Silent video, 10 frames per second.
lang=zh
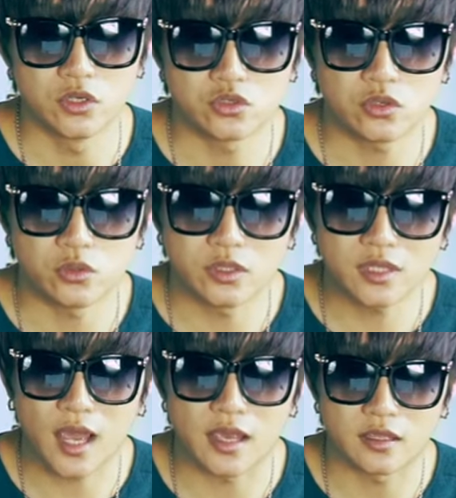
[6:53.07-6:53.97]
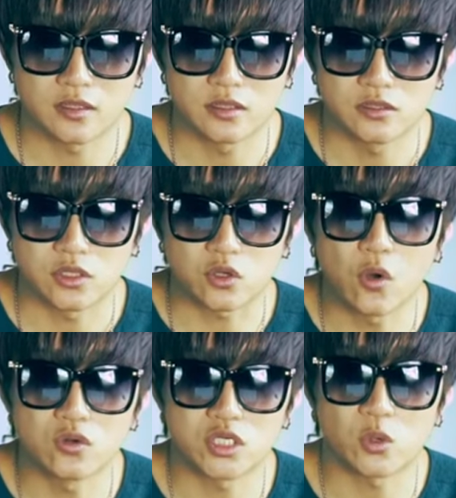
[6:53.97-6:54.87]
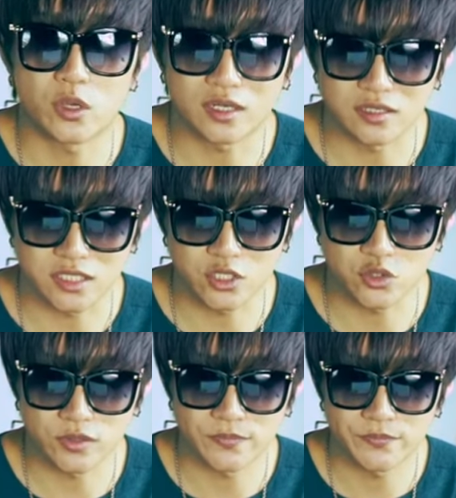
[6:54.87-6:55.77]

所以云台的控制会更精准。